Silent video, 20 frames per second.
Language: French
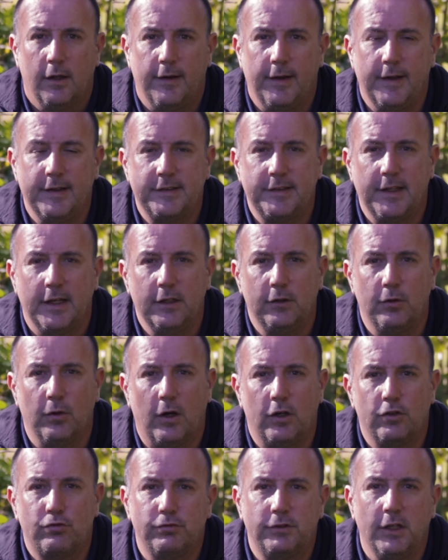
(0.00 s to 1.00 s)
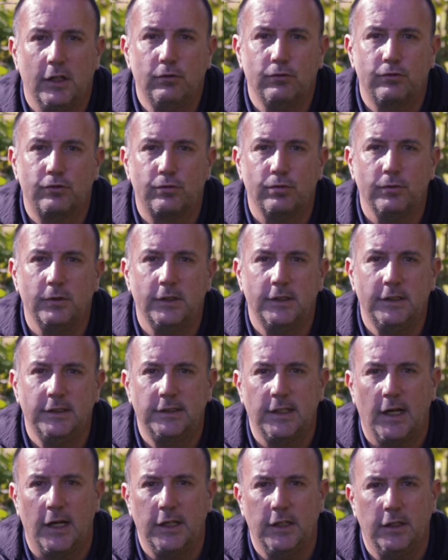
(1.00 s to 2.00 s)
Essaye de rajouter du sound
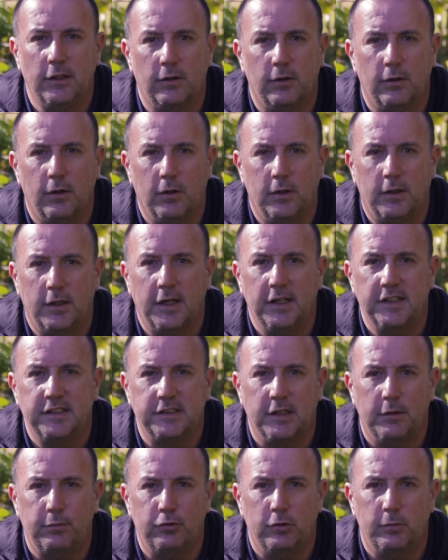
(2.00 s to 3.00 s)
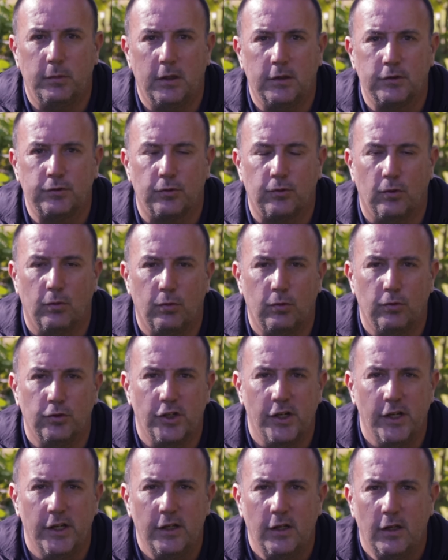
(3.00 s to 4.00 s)
design euh, très simplement sur ton
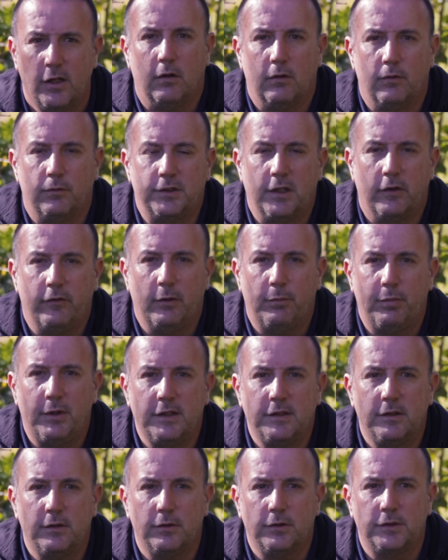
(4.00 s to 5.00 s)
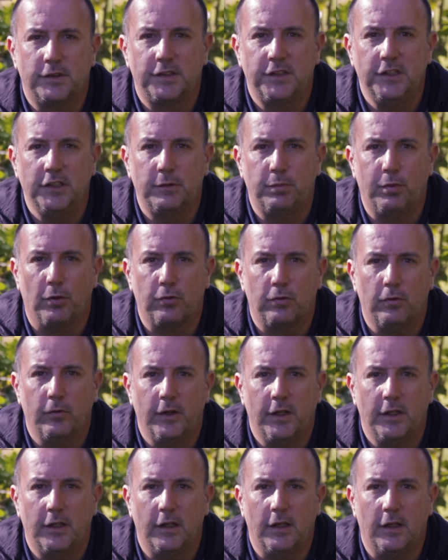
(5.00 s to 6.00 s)
projet. Vous avez plein de sites pour
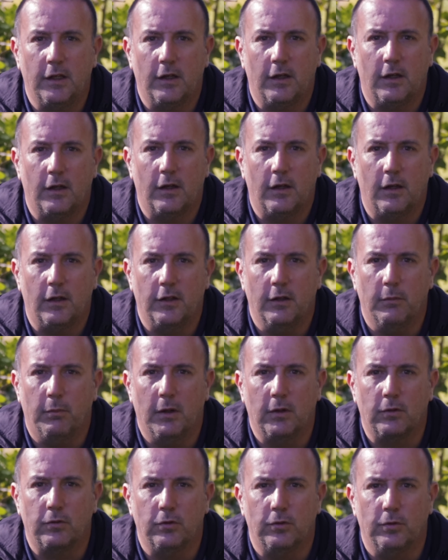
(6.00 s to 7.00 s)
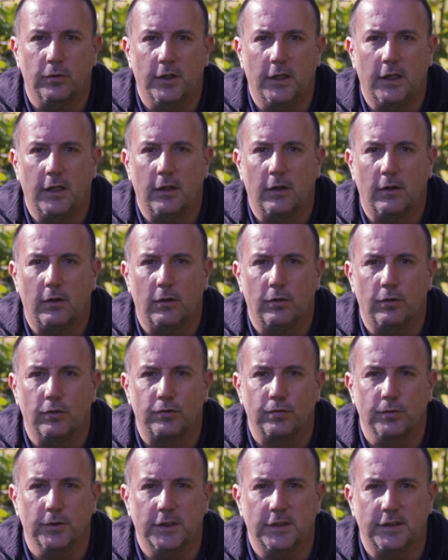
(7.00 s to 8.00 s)
trouver des, euh, banques de données euh, de
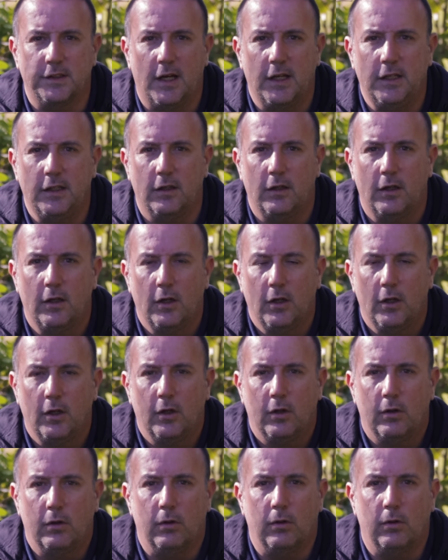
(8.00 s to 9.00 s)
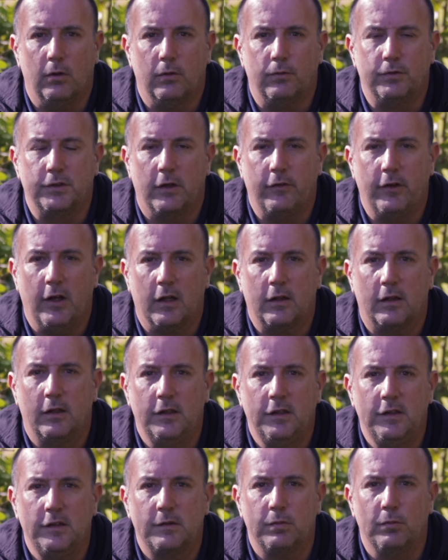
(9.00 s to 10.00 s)
sound design. vous avez
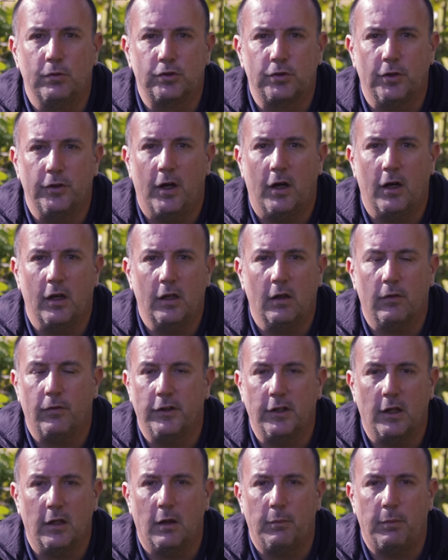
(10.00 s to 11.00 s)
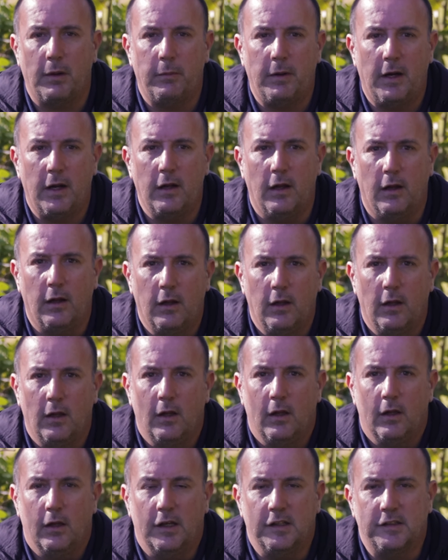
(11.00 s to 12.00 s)
Artlist, Motionary, enfin il y en a pas mal.
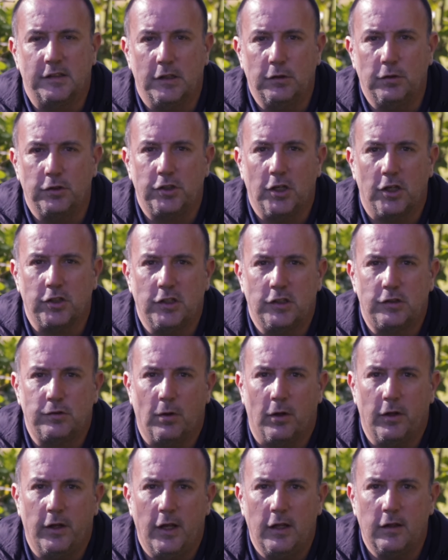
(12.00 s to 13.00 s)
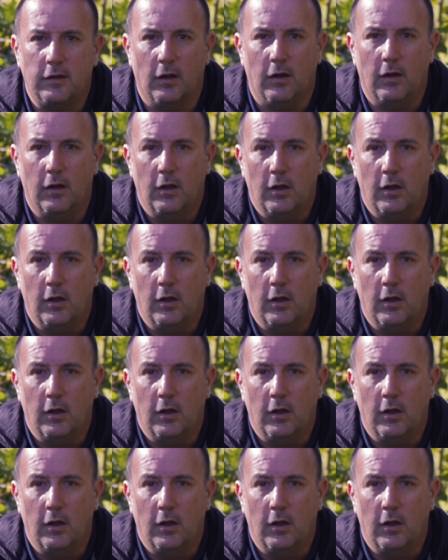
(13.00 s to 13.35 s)
Essaye de chercher sur le net.